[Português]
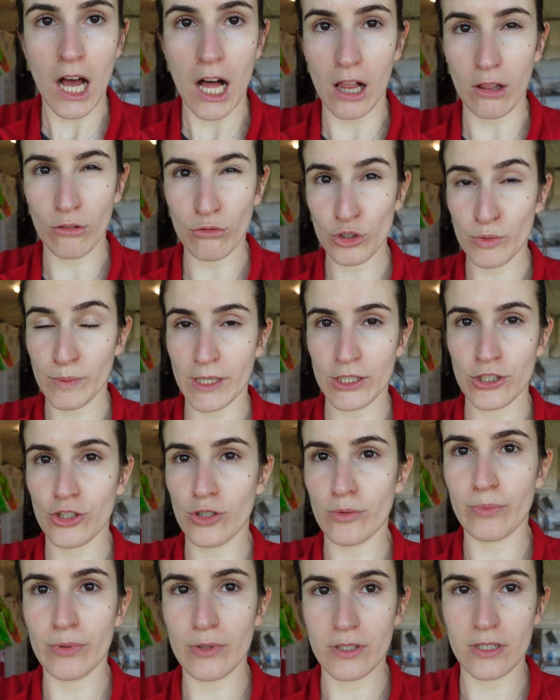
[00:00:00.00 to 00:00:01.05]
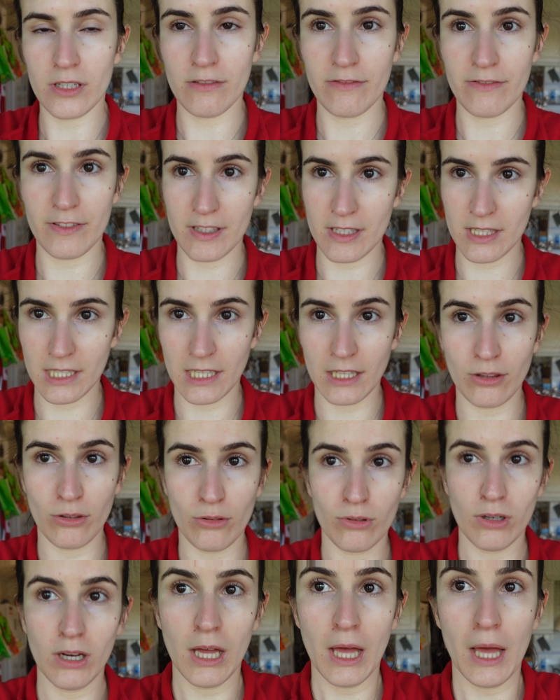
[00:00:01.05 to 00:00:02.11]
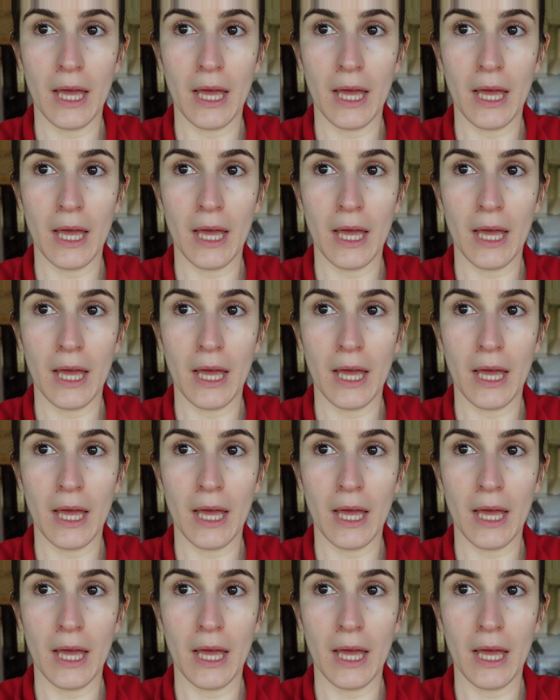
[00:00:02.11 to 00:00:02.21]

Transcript: alguns pratos que eu posso ir fazendo,